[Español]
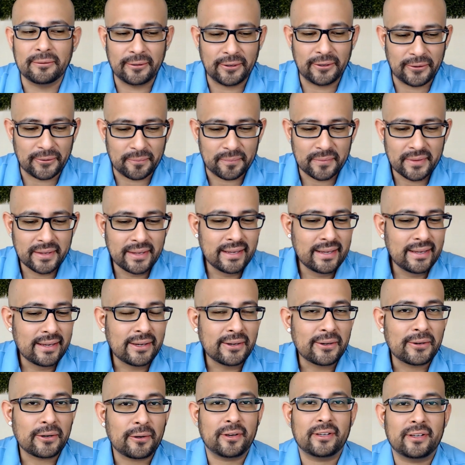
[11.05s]
Y bueno,
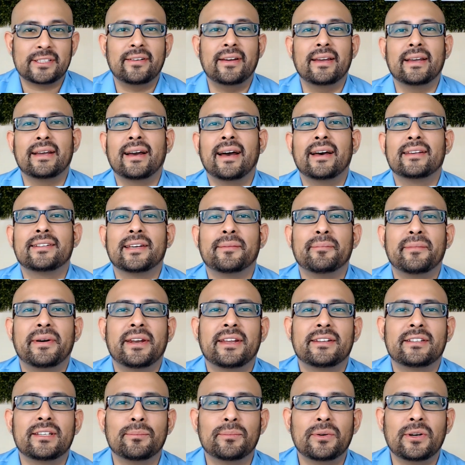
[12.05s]
como ya saben, cada
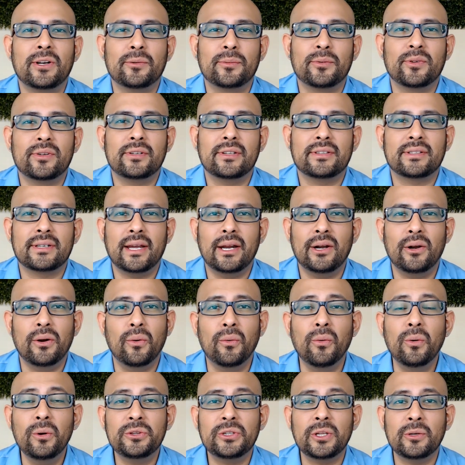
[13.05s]
semana siempre les vamos a traer
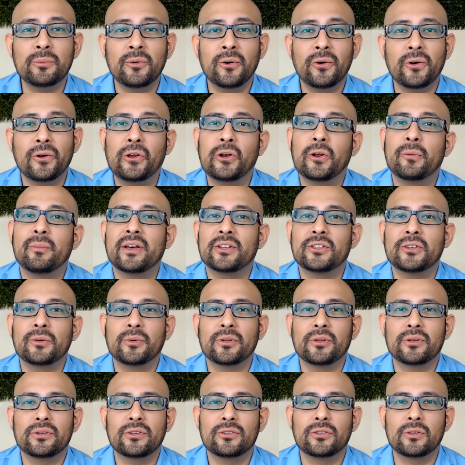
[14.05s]
lo último y lo más
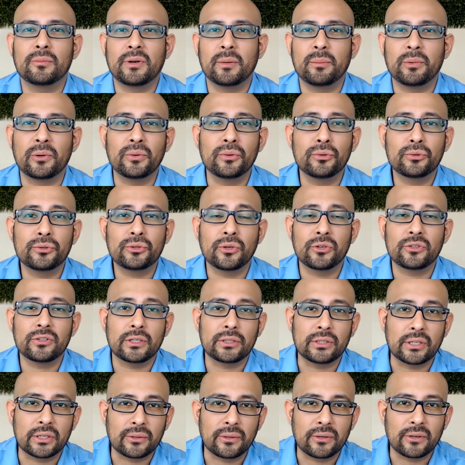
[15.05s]
novedoso sobre
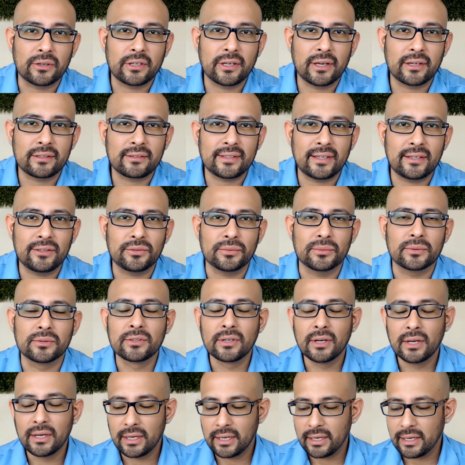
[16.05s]
productos y tecnologías de
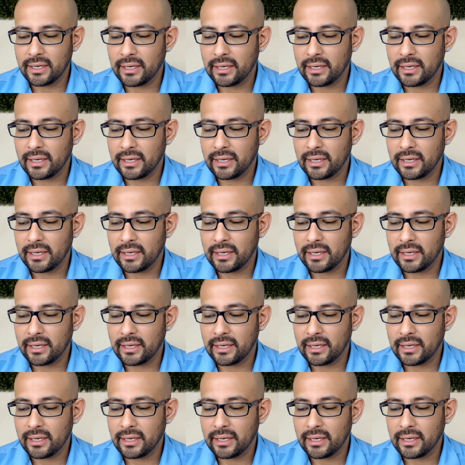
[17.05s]
ISUS.